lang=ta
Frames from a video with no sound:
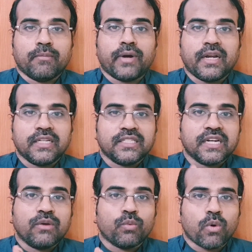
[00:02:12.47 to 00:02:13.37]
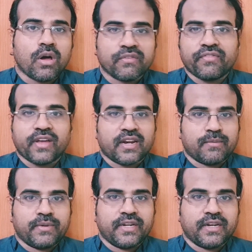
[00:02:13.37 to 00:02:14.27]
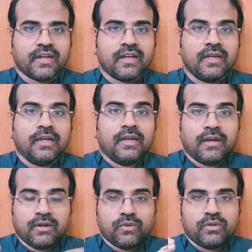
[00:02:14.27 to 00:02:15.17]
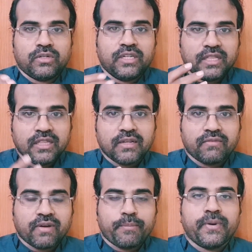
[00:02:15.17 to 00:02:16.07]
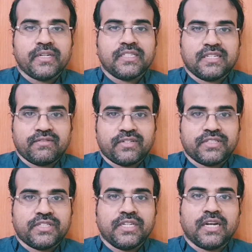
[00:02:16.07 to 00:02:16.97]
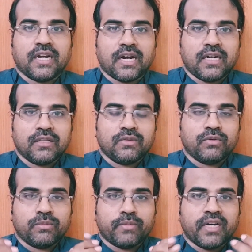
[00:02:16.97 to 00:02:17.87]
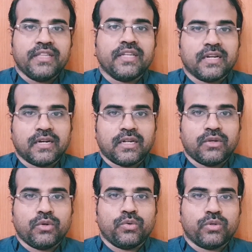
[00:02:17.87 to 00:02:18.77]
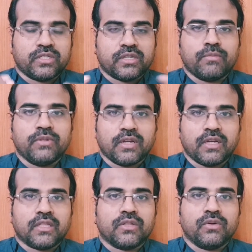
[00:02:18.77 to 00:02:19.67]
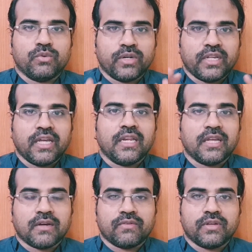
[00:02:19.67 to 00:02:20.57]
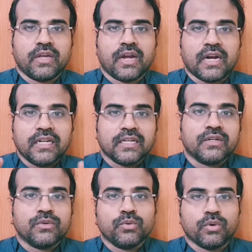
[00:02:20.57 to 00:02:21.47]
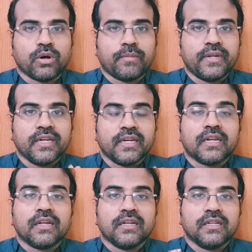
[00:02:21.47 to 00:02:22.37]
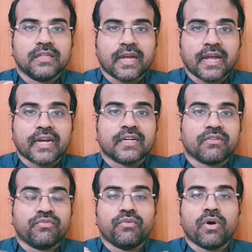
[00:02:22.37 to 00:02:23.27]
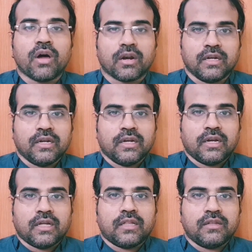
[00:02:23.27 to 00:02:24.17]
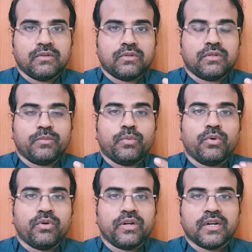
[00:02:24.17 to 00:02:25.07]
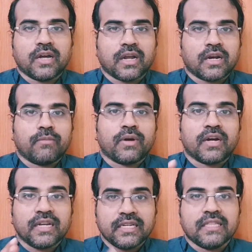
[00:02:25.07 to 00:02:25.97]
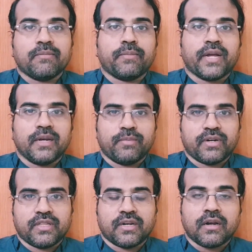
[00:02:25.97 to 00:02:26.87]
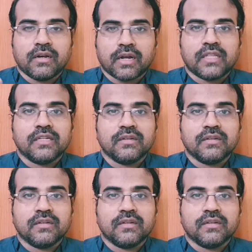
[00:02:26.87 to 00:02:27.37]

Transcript: பயாலஜிக்கல் வார்ஃபேர் அப்படின்னா இந்த வெப்பன்ஸை வச்சு அடுத்த ஒரு மனிதர்களையோ ஒரு சமுதாயத்தையோ ஒரு ஏரியாவையோ அழிக்கணும் அப்படின்ற இந்த ஆக்ட் ஆஃப் வார் அதாவது ஒரு போரின் காரணமாக இதை பயன்படுத்தினால் அது